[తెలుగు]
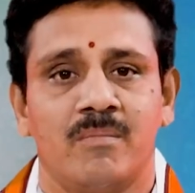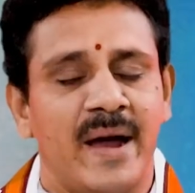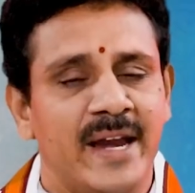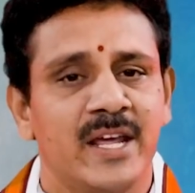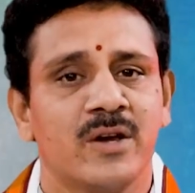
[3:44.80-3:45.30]

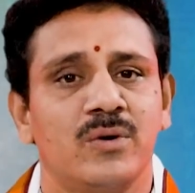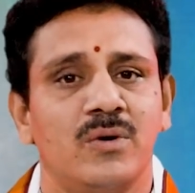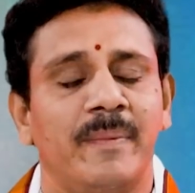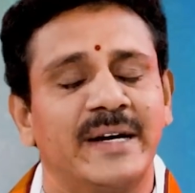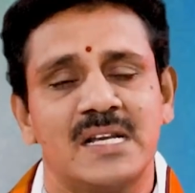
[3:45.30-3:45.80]
మైనింగ్
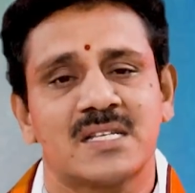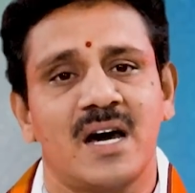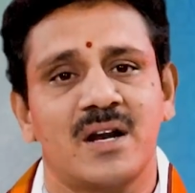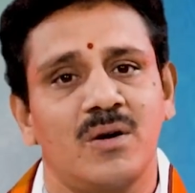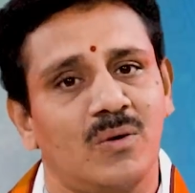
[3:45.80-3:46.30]
మెటల్స్
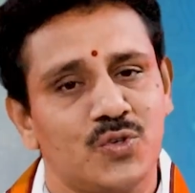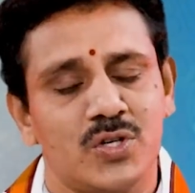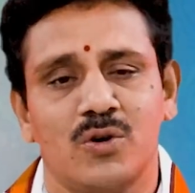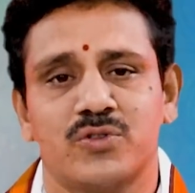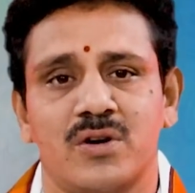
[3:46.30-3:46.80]
కారకుడు
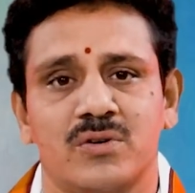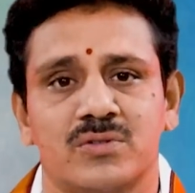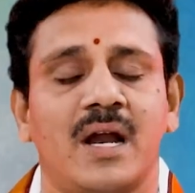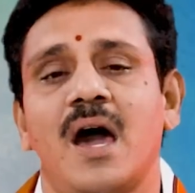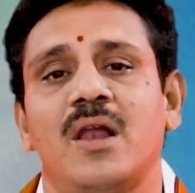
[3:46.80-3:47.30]
కుజుడు అవుతాడు
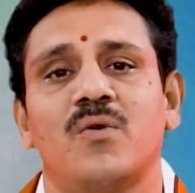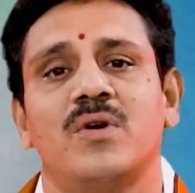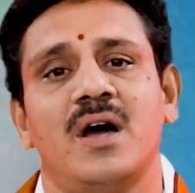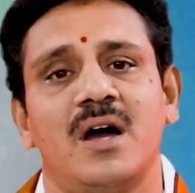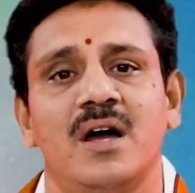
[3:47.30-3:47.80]
గ్రహాలు
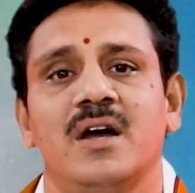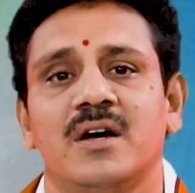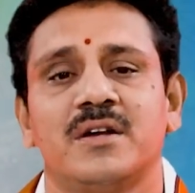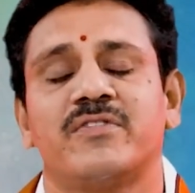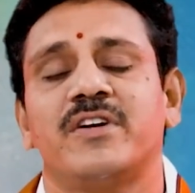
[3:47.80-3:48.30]
కూడా
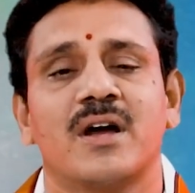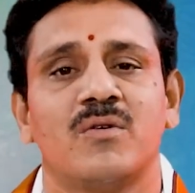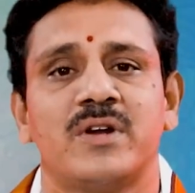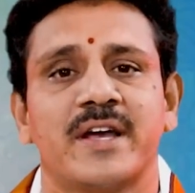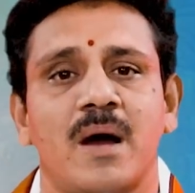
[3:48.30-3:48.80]
డిఫరెంట్గా
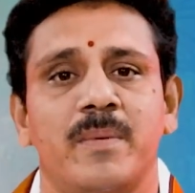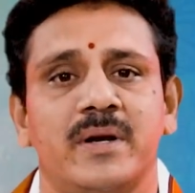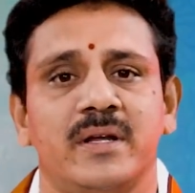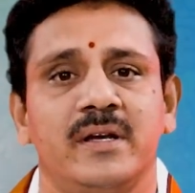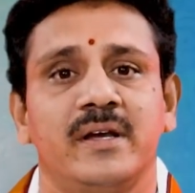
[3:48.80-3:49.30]
ఉన్నాయి
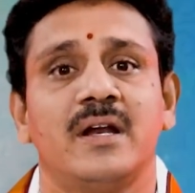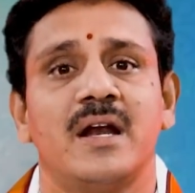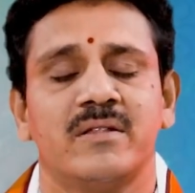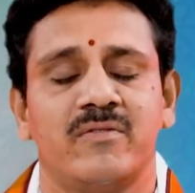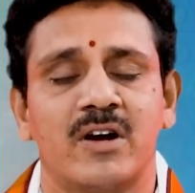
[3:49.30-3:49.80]
కాబట్టి
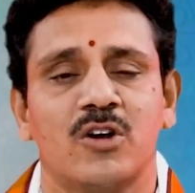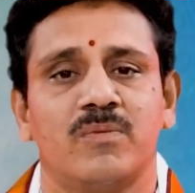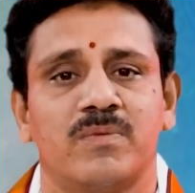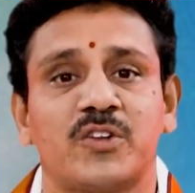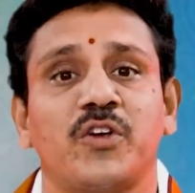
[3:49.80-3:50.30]
ఇలాంటి వాటిలో
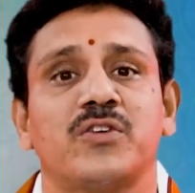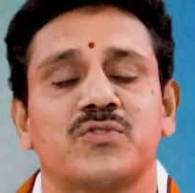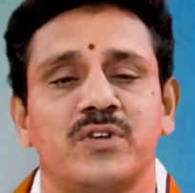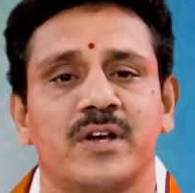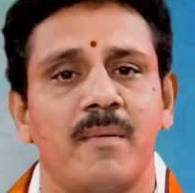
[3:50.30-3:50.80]
ఫ్లక్చుయేషన్స్
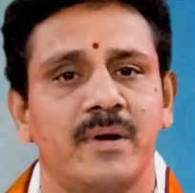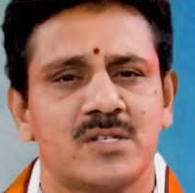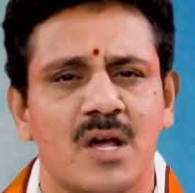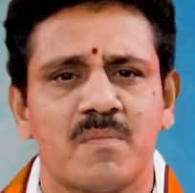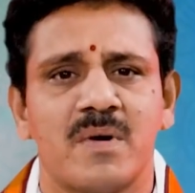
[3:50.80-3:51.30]
ఉంటాయి కాబట్టి
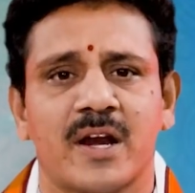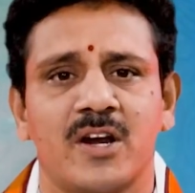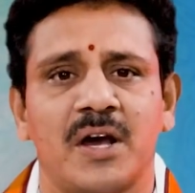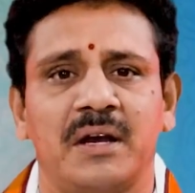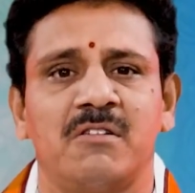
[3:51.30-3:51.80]
స్టాక్
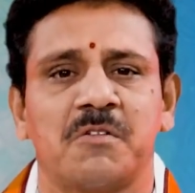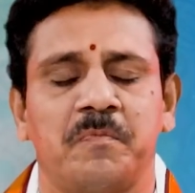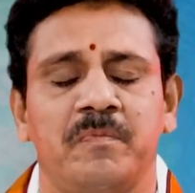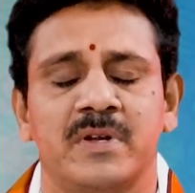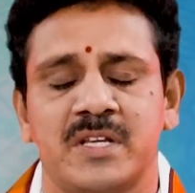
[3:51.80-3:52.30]
మార్కెట్లో కానీ
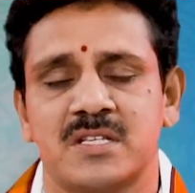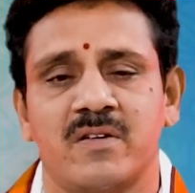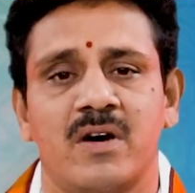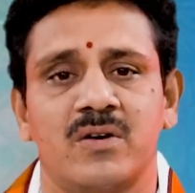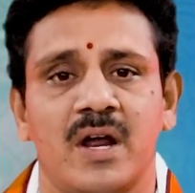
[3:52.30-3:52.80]
ఇన్వెస్ట్మెంట్
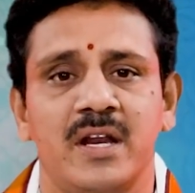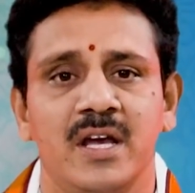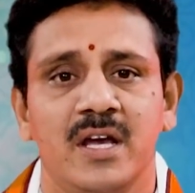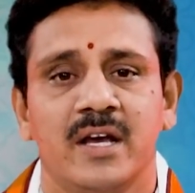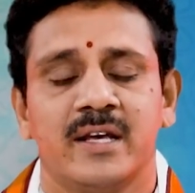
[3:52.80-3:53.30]
చేసేవారు కానీ
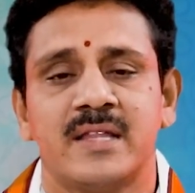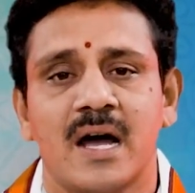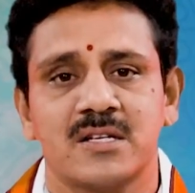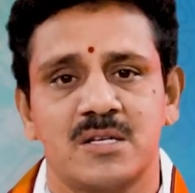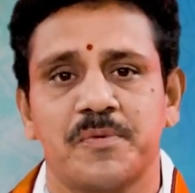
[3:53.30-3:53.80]

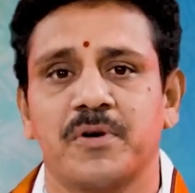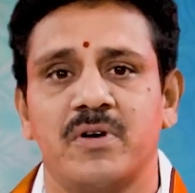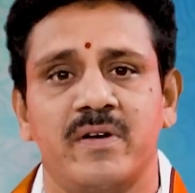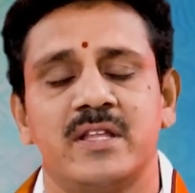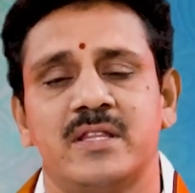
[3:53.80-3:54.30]
ఇందాక
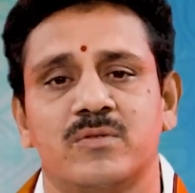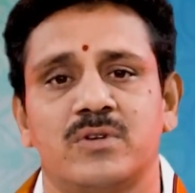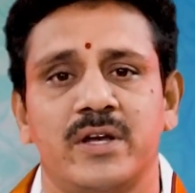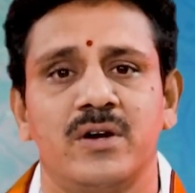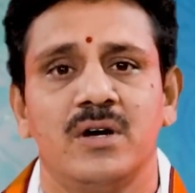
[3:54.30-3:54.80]
చెప్పినటువంటి ఏవైతే
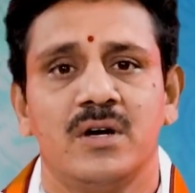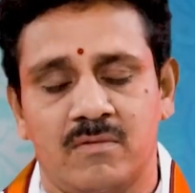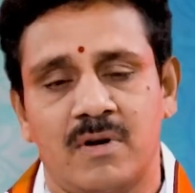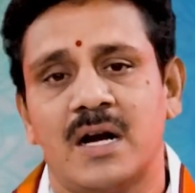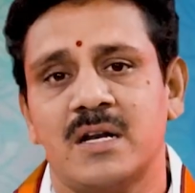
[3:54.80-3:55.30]
ఉన్నాయో
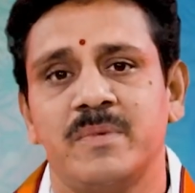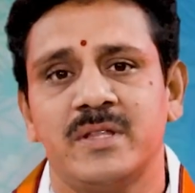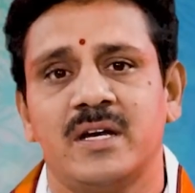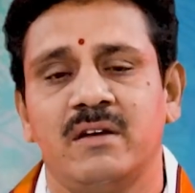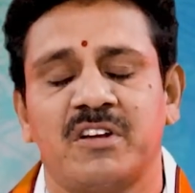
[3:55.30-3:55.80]
వాటి
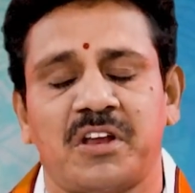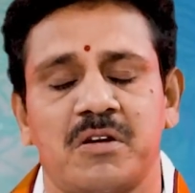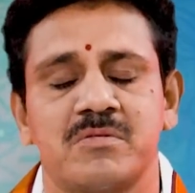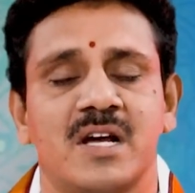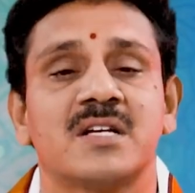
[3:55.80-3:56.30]
మీద ఇన్వెస్ట్
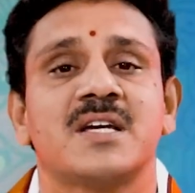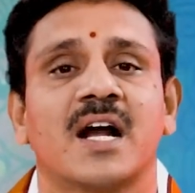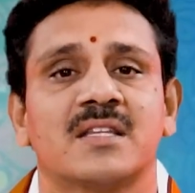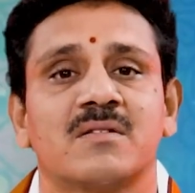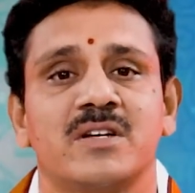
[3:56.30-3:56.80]
చేసినప్పుడు చాలా
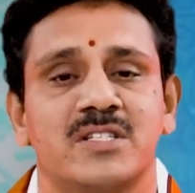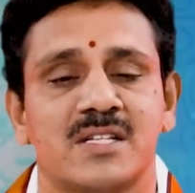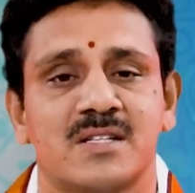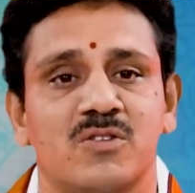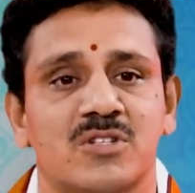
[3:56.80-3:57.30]
జాగ్రత్తగా
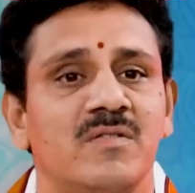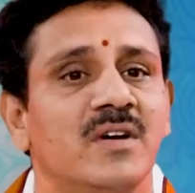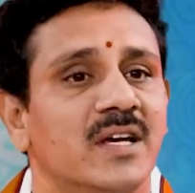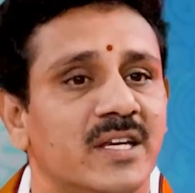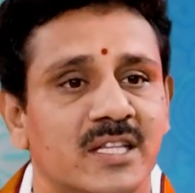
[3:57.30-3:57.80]
వహించాల్సిన అవసరం
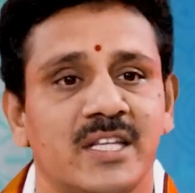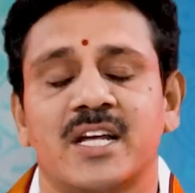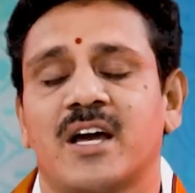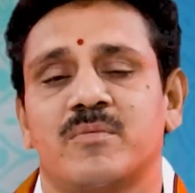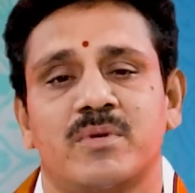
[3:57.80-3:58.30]

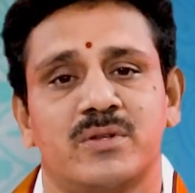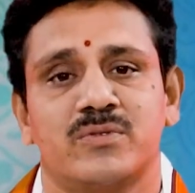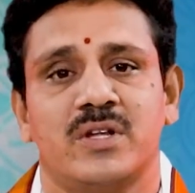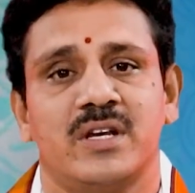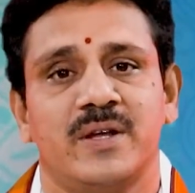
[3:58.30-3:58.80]
ఎంతైనా కనపడుతుందండి